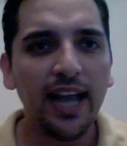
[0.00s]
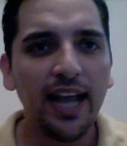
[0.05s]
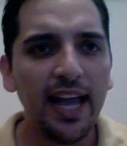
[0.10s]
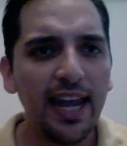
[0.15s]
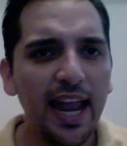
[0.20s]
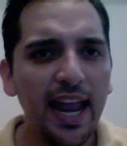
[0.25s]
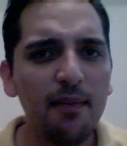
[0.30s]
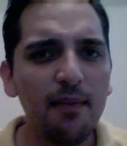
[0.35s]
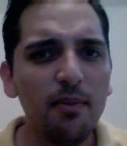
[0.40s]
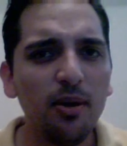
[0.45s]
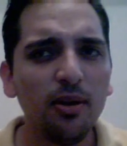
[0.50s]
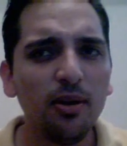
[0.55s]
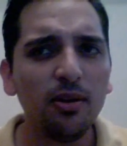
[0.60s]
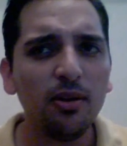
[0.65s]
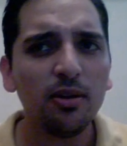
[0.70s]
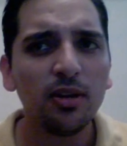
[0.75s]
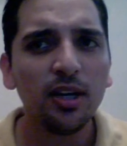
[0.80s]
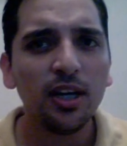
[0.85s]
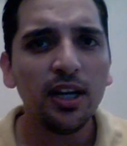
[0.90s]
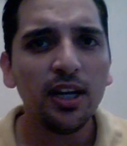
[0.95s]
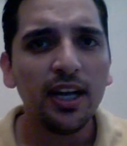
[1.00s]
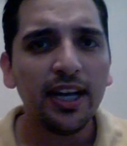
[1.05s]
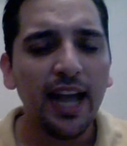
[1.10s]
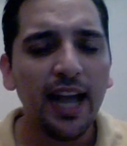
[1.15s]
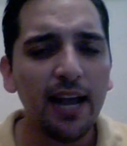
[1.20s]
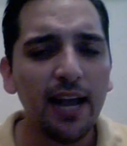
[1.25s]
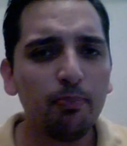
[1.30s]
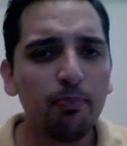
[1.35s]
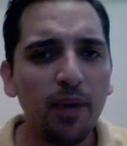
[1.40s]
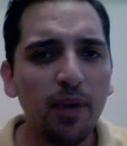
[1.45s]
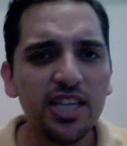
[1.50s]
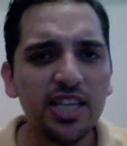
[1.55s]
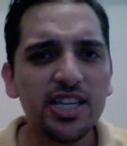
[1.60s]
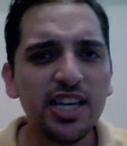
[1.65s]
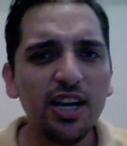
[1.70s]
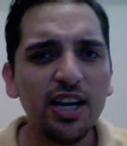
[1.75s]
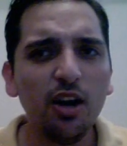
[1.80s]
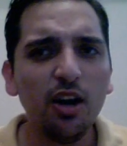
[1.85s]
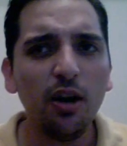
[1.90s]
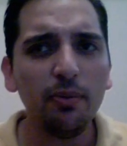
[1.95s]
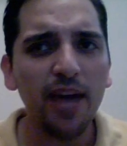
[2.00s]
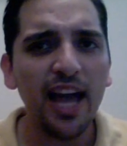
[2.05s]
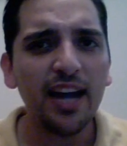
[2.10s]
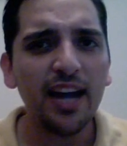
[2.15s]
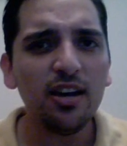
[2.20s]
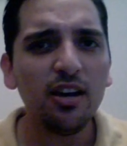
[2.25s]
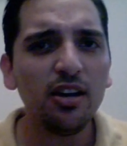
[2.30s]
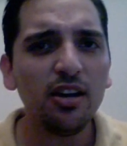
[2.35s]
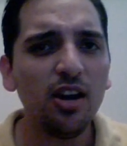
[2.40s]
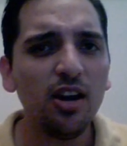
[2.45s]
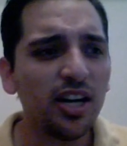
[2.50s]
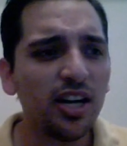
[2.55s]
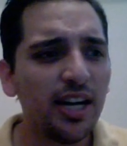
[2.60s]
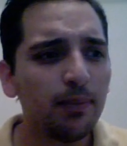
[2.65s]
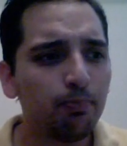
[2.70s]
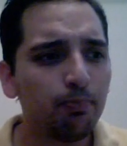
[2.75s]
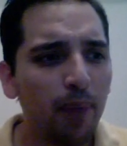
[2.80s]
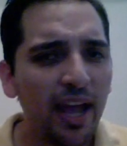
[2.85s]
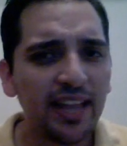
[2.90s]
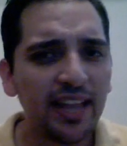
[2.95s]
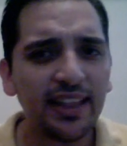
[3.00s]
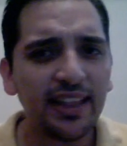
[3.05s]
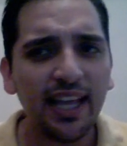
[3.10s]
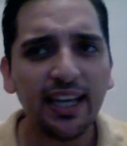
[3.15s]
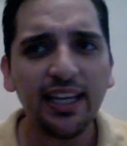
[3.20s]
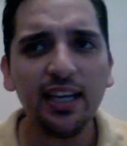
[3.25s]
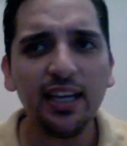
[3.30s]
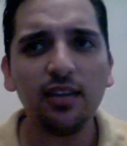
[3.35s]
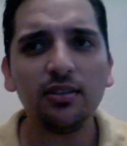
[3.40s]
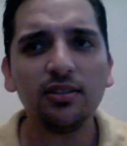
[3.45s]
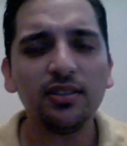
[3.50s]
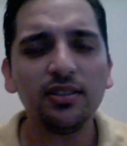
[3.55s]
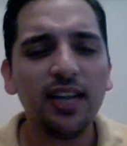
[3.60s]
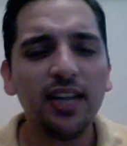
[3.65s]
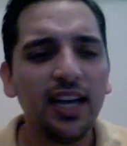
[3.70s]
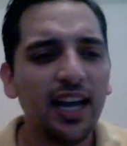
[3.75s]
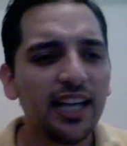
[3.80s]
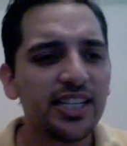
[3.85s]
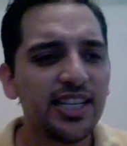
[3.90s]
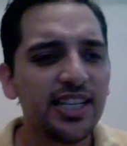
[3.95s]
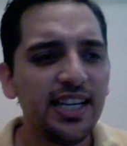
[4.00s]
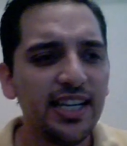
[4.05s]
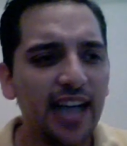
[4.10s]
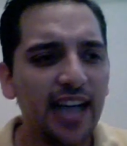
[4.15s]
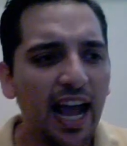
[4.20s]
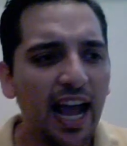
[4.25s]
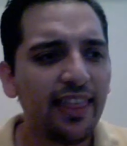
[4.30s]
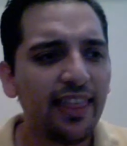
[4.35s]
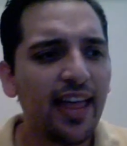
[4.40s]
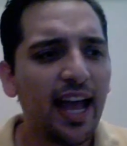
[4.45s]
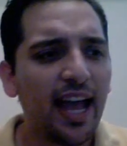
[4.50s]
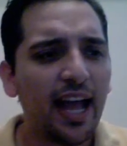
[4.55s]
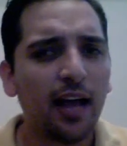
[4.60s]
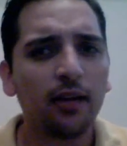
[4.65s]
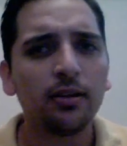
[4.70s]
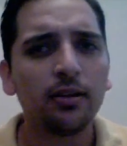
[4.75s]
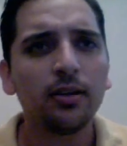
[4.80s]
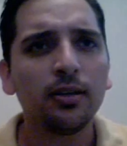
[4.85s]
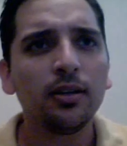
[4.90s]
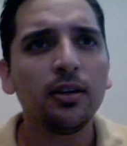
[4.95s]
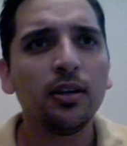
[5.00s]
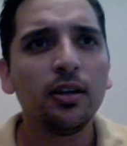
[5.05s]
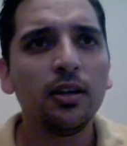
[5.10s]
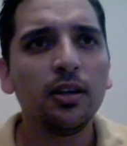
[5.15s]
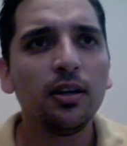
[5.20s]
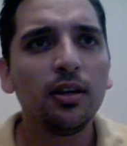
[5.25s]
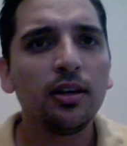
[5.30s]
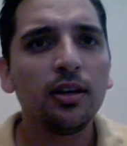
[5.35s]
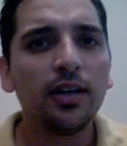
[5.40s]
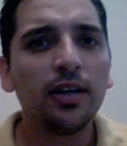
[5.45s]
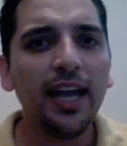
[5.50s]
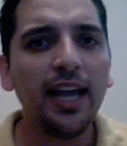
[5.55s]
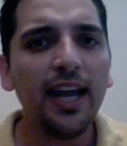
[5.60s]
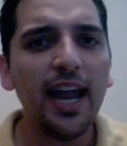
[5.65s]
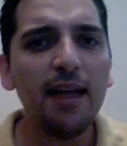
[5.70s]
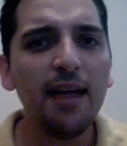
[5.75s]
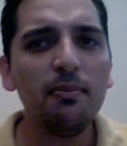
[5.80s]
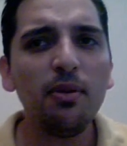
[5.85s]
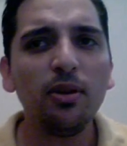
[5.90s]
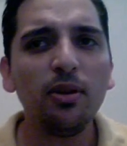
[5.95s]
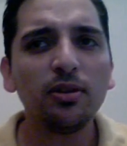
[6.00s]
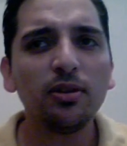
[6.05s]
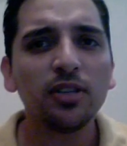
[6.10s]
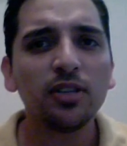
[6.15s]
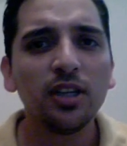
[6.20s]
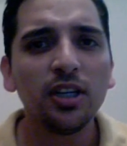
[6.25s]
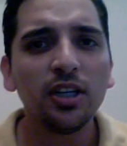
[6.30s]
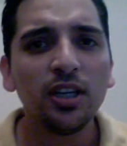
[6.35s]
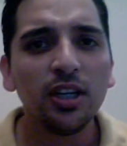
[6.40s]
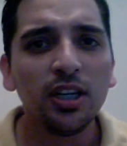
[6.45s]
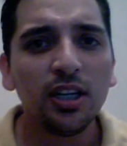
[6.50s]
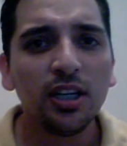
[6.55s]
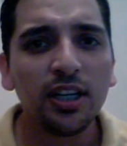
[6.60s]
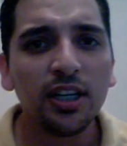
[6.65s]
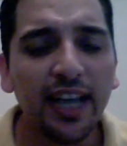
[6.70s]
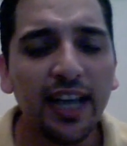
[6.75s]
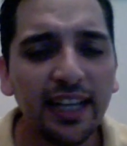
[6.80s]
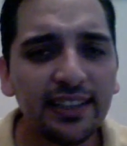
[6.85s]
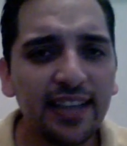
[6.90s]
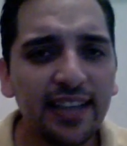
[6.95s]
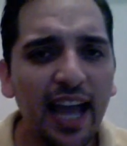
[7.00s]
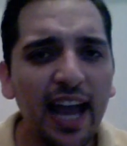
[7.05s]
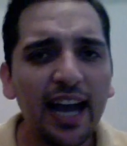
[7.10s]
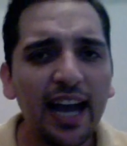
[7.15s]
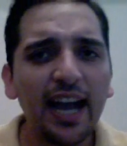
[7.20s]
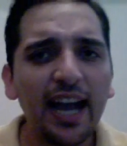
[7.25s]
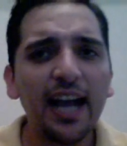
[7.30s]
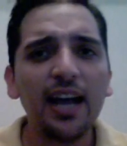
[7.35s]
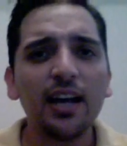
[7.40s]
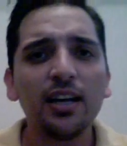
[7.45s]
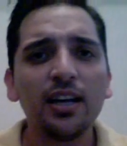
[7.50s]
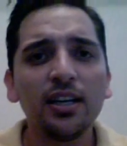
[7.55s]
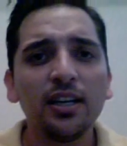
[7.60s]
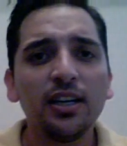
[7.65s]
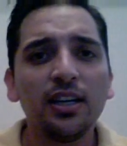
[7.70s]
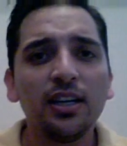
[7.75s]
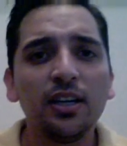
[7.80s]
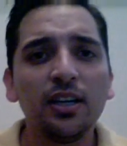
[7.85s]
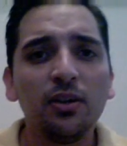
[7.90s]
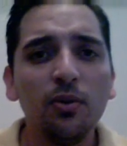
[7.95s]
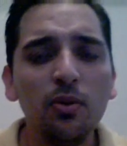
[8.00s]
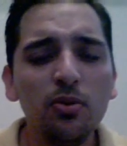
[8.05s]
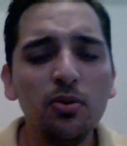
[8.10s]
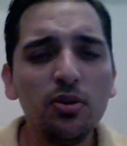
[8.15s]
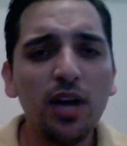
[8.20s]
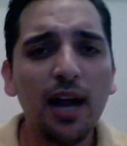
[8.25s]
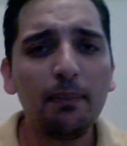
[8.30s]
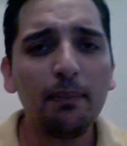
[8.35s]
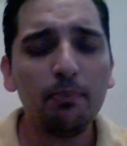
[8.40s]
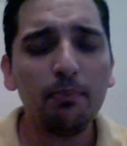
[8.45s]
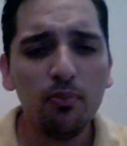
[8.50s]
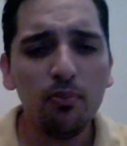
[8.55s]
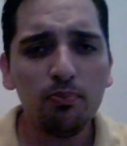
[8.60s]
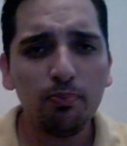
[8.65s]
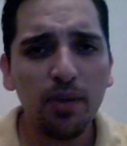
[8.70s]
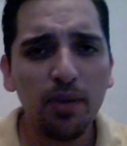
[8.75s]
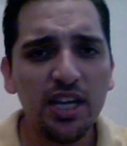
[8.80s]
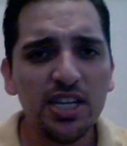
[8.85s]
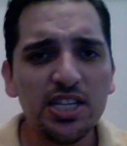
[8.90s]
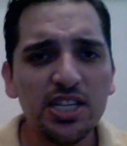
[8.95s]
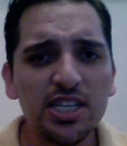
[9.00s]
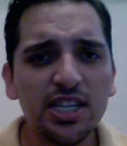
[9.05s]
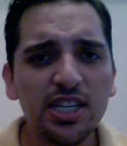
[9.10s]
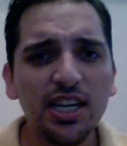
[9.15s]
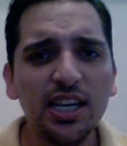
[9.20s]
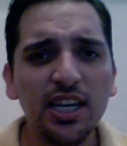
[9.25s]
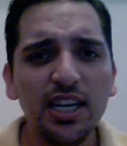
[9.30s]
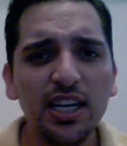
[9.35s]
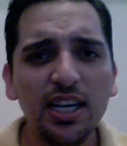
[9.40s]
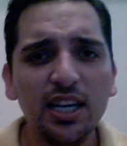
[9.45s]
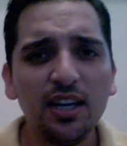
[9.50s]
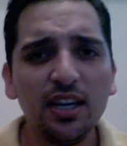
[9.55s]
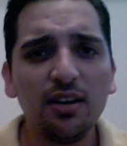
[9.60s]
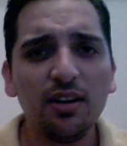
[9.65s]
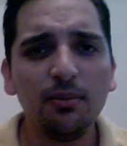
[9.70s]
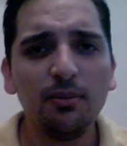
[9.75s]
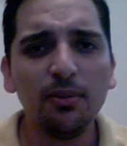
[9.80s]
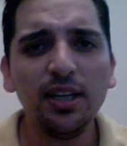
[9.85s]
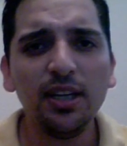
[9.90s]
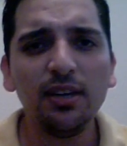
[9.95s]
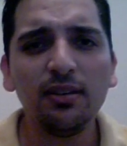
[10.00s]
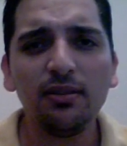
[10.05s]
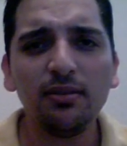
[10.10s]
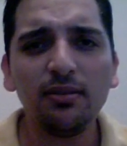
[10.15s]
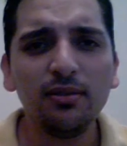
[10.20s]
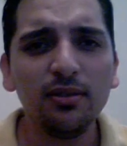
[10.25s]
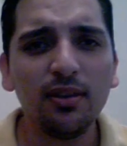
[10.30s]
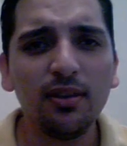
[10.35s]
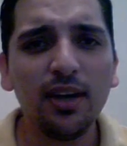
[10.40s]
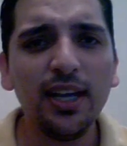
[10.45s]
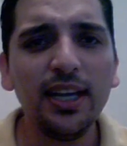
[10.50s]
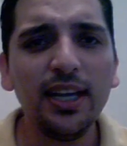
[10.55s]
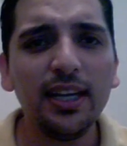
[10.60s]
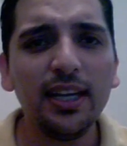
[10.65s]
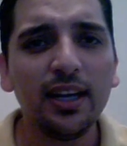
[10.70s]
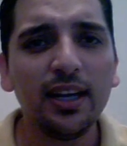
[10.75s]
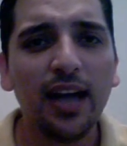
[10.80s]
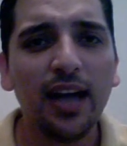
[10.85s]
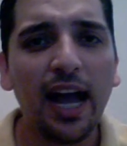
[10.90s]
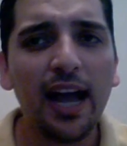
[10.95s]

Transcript: Queremos que el pinche gobierno nos respete, hijos de la chingada. Queremos que se haga un pinche, como dijo uno ahí?